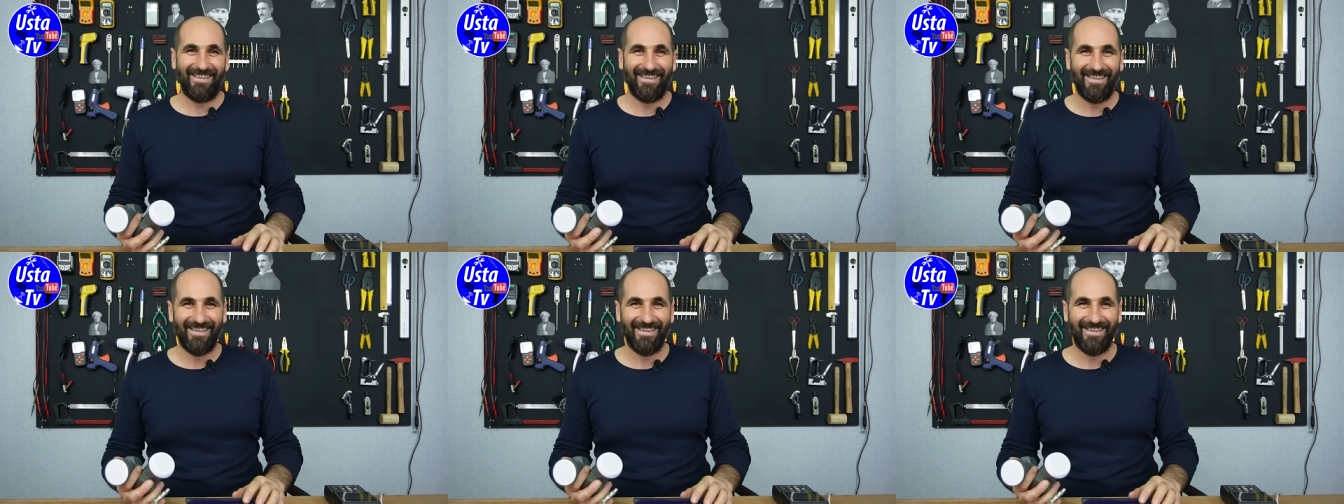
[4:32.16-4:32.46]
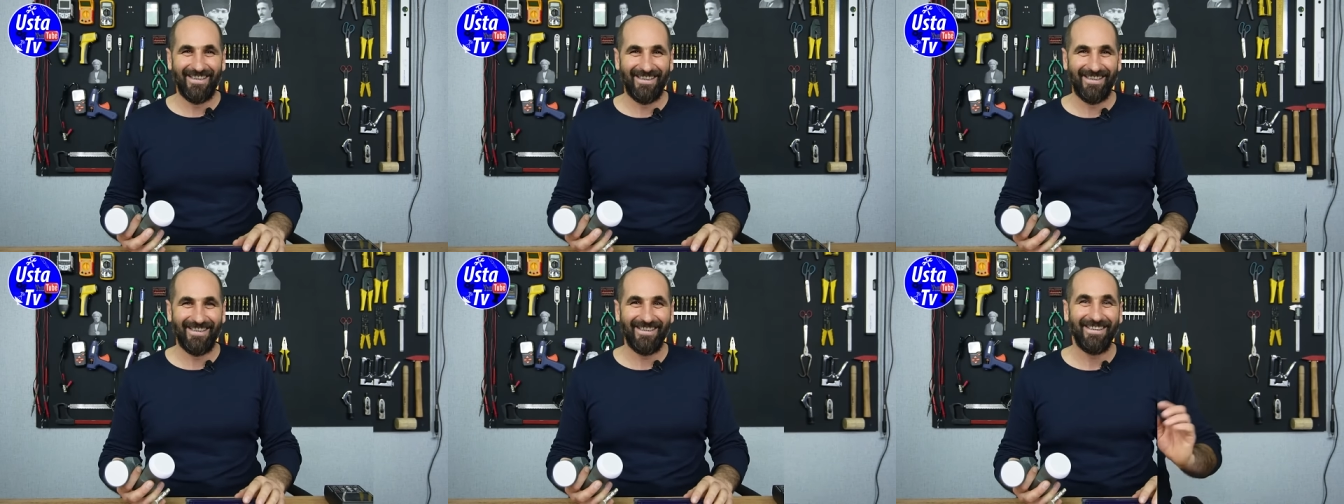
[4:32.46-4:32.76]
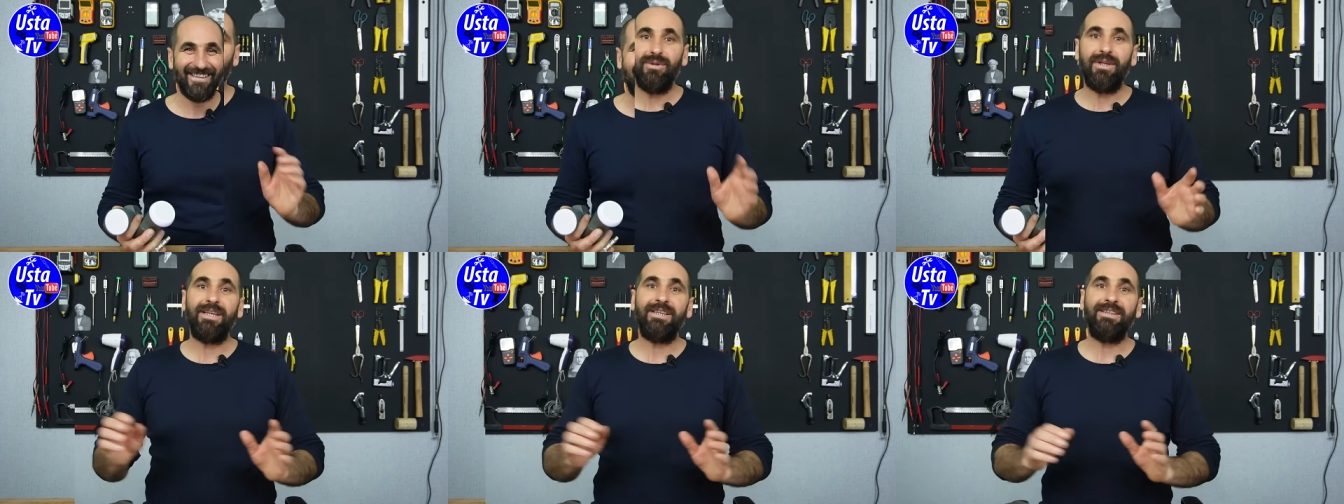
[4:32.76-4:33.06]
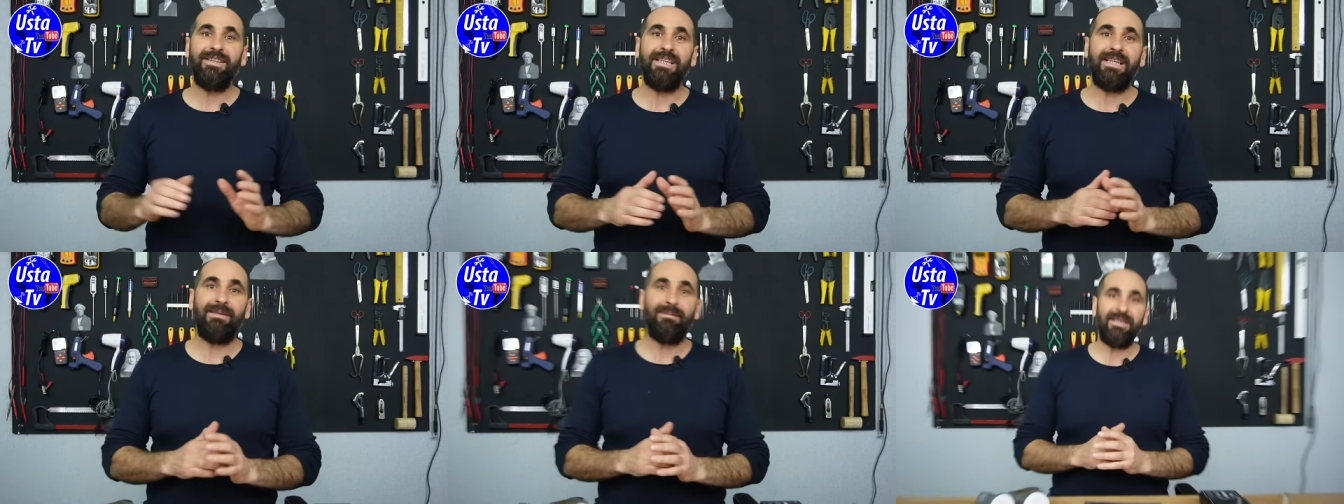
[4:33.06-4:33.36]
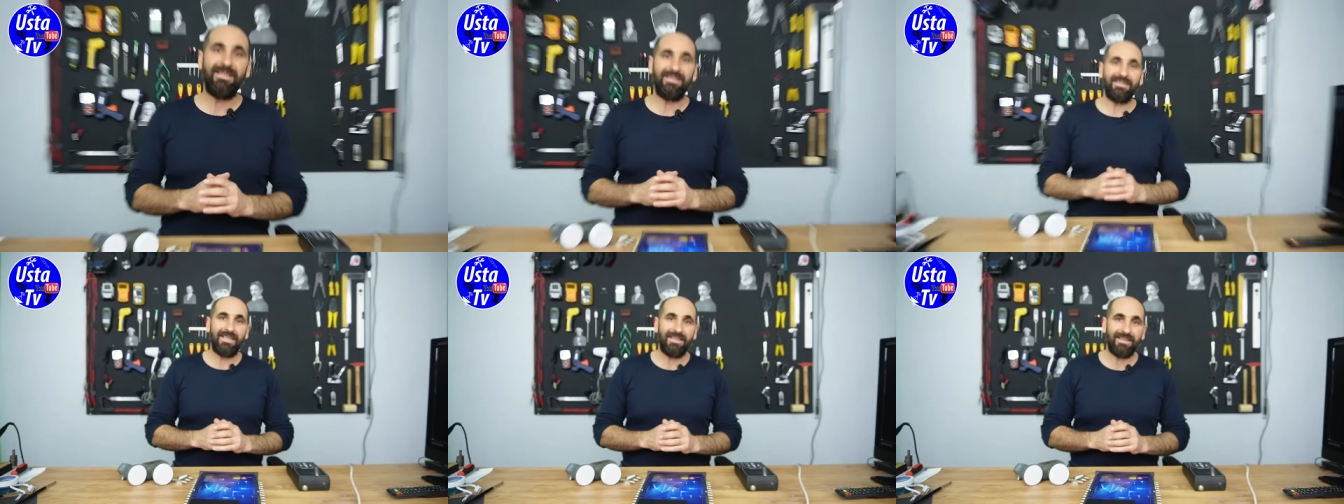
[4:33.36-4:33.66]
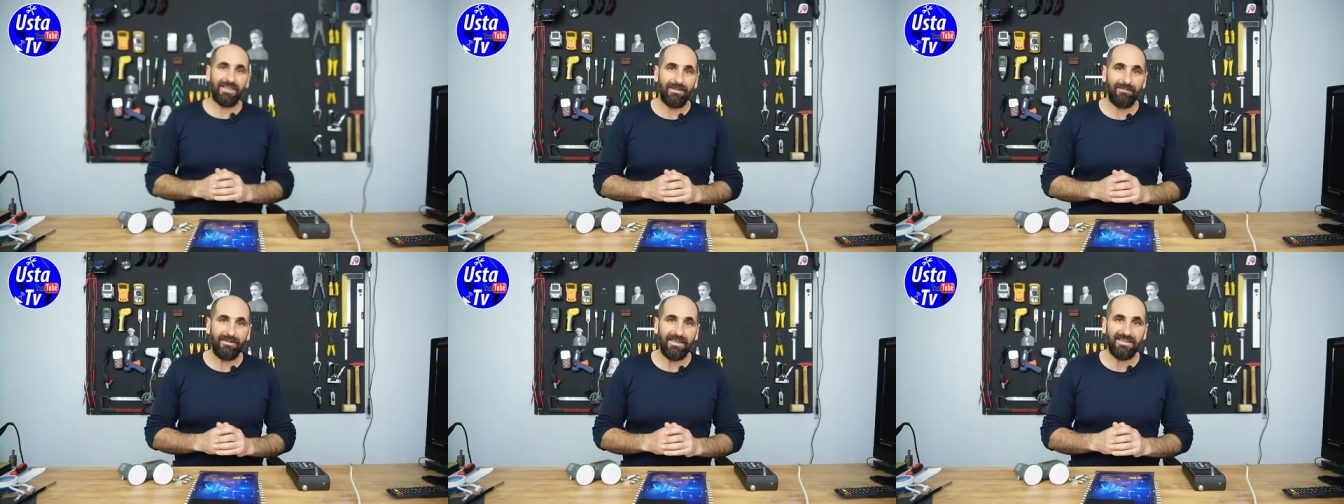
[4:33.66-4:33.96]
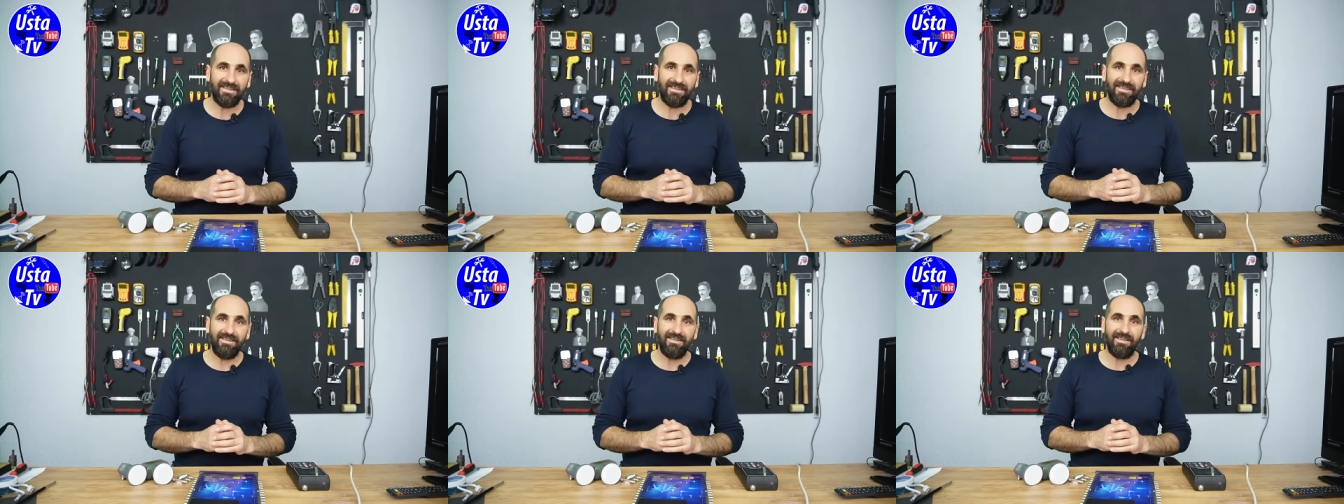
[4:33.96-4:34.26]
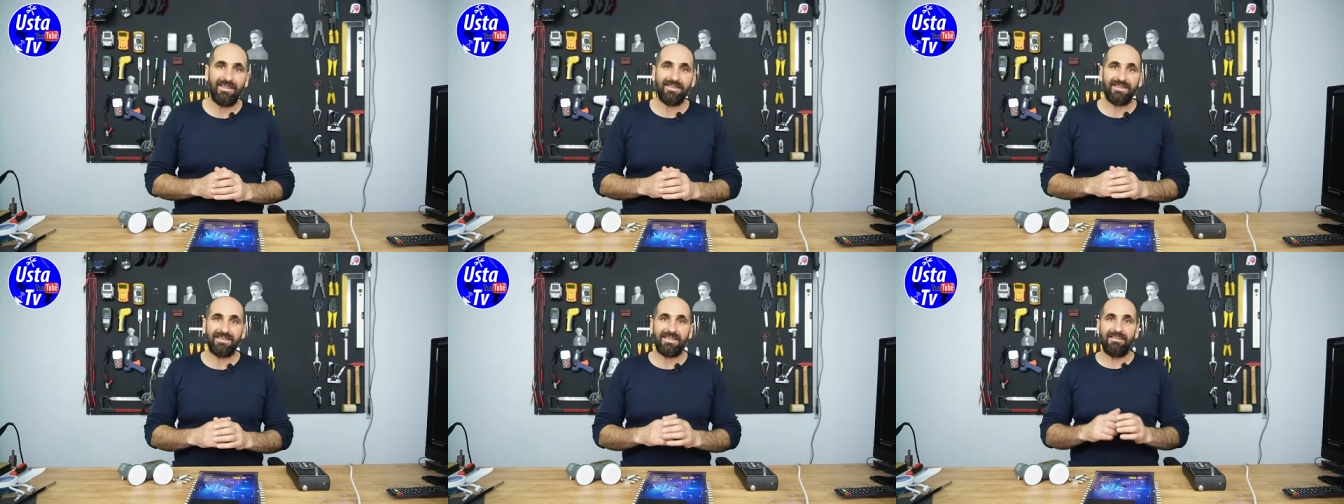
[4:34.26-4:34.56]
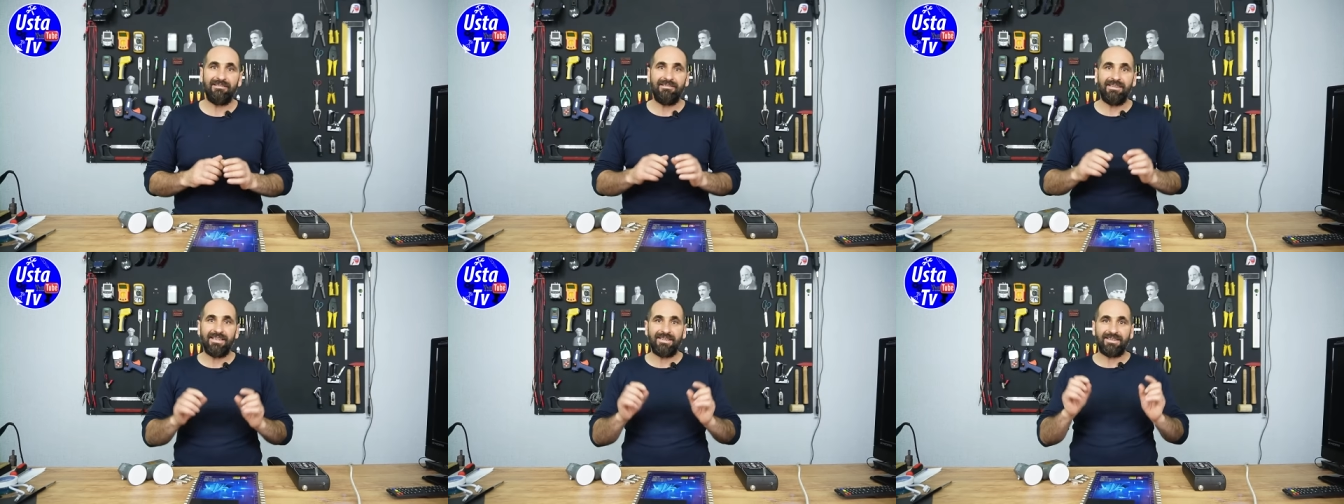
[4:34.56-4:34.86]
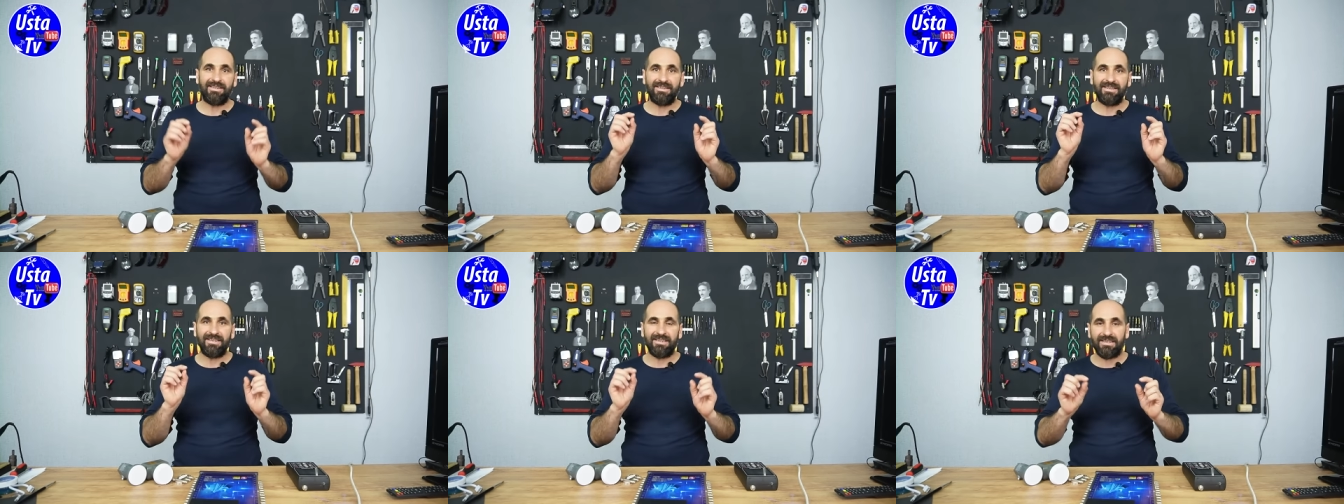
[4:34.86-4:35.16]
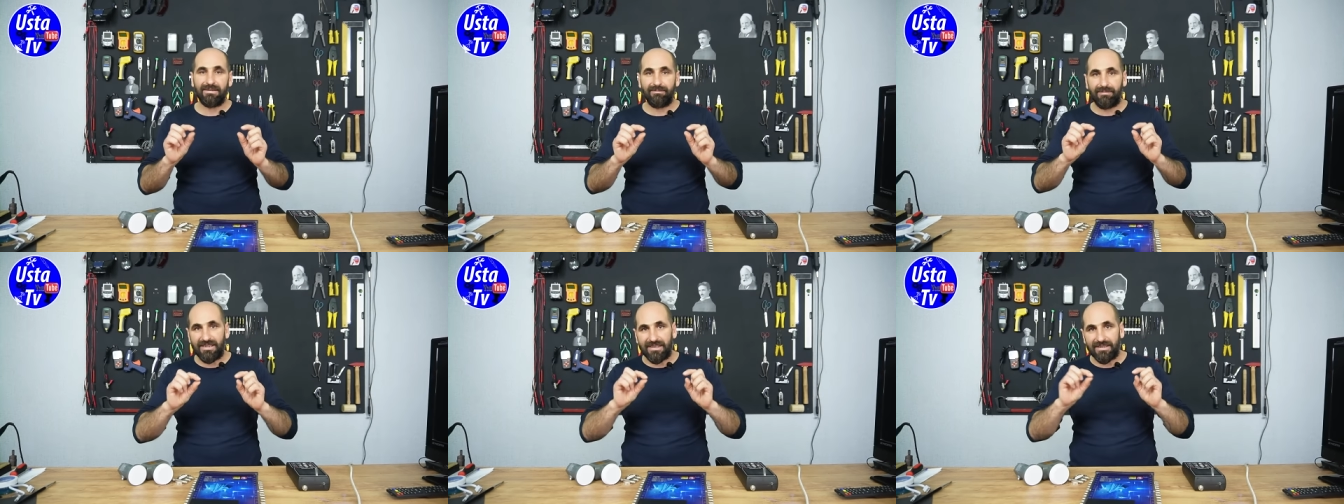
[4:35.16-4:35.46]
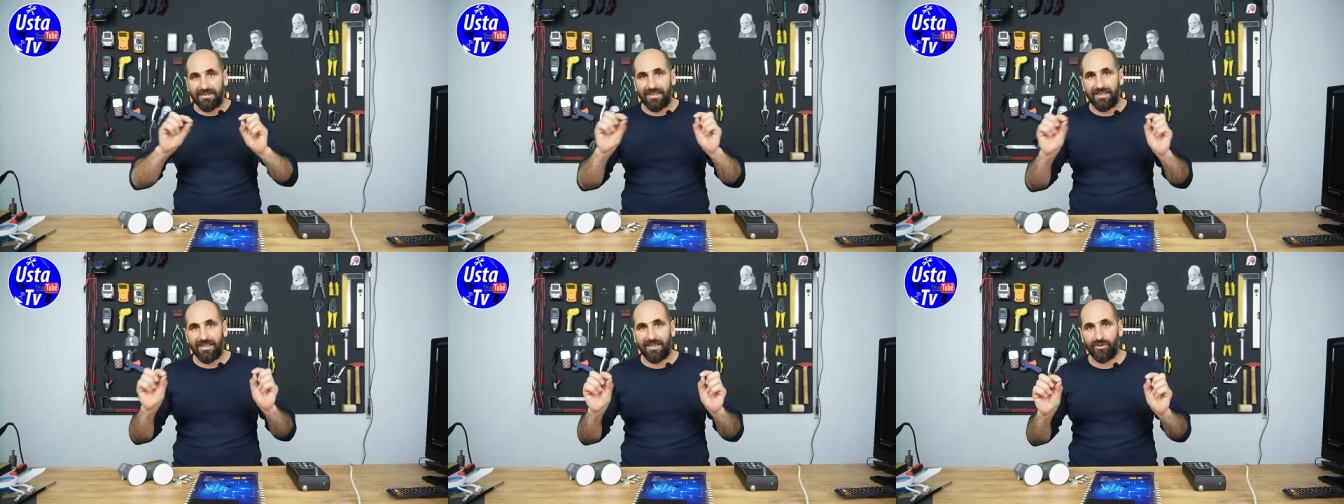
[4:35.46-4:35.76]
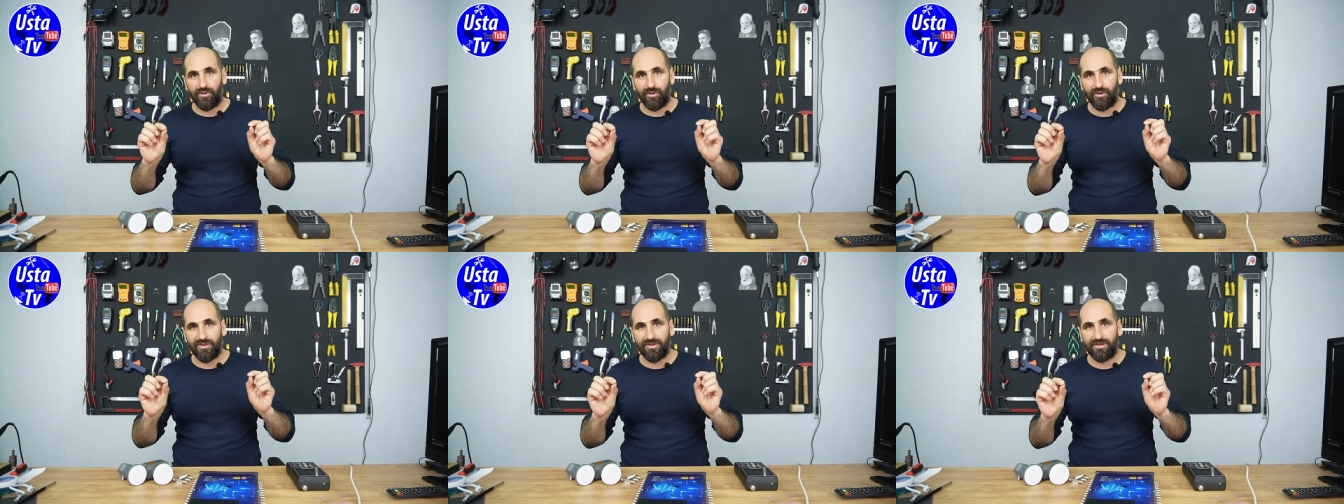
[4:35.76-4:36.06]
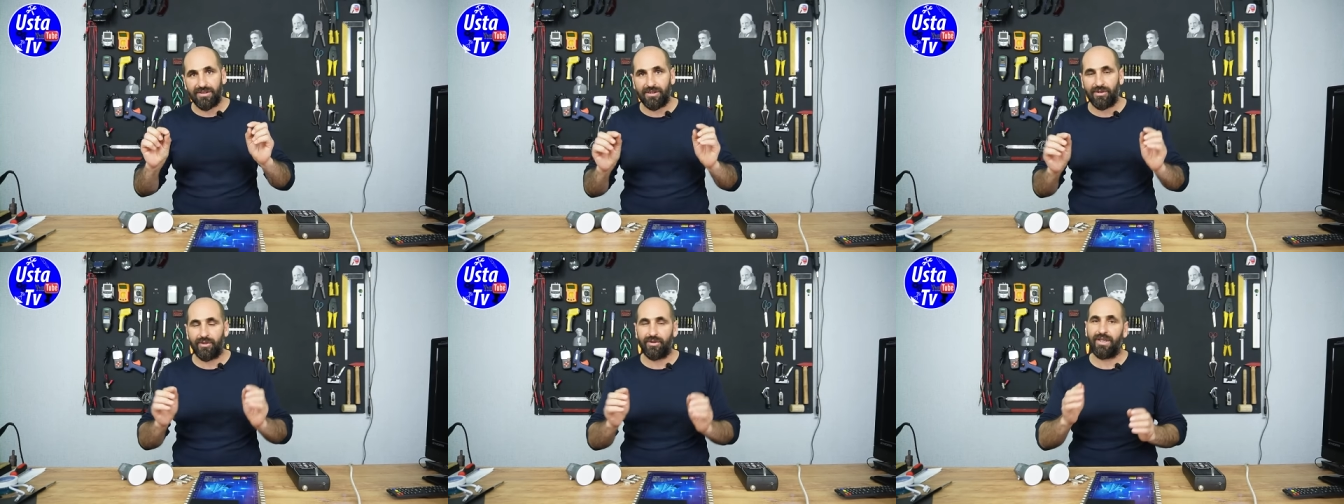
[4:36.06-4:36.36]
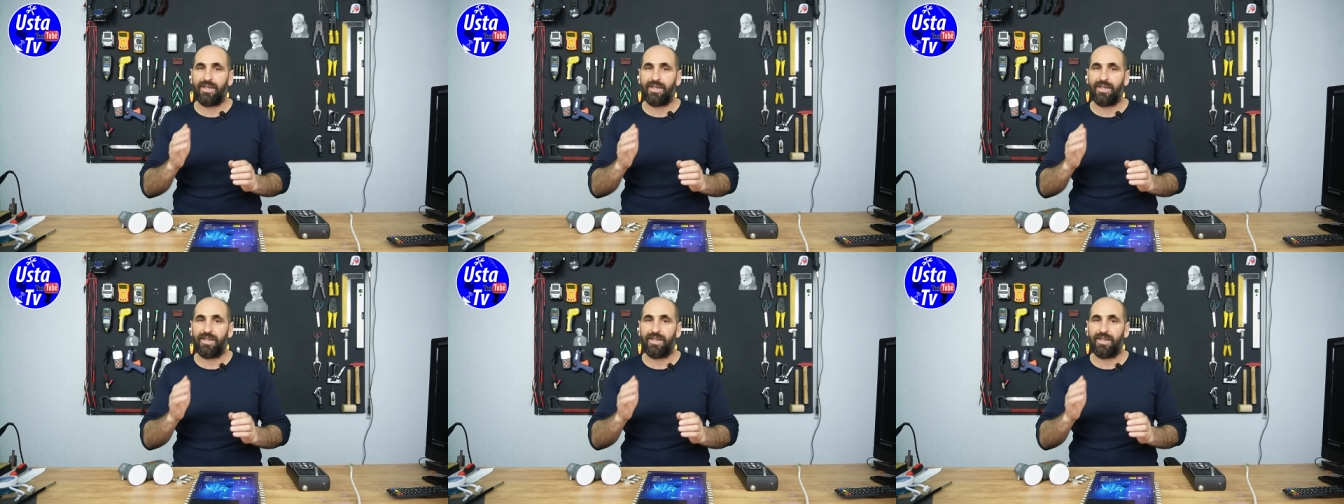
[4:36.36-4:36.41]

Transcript: Anladım. Bunları denemenize rağmen sinyal seviye çizgisi bir değer gösteriyor.